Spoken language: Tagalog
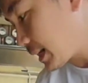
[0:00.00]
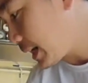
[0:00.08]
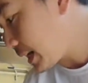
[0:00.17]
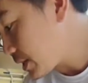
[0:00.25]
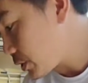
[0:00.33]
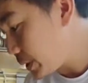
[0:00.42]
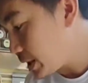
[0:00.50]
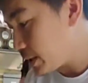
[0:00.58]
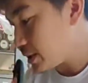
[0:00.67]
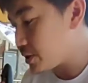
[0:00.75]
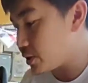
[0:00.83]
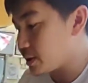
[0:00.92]
talaga siya
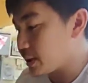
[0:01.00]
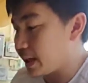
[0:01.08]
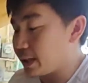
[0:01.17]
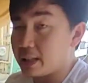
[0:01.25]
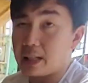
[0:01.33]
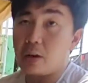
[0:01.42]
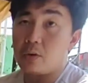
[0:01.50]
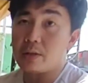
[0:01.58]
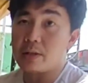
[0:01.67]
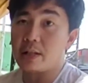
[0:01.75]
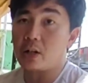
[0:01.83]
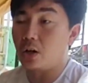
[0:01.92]
i-install, saka itatago
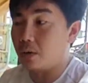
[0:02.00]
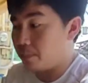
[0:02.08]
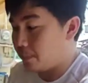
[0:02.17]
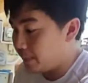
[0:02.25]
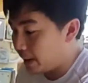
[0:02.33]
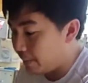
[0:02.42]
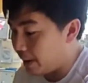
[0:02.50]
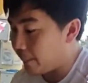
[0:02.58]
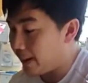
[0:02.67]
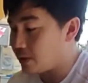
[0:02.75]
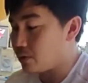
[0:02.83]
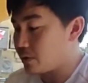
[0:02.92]
siya sa loob na
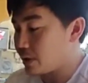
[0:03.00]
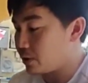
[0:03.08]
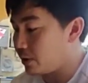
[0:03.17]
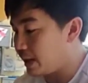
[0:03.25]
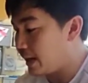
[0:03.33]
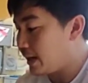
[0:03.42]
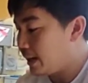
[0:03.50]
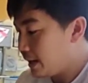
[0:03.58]
maipasok siya doon na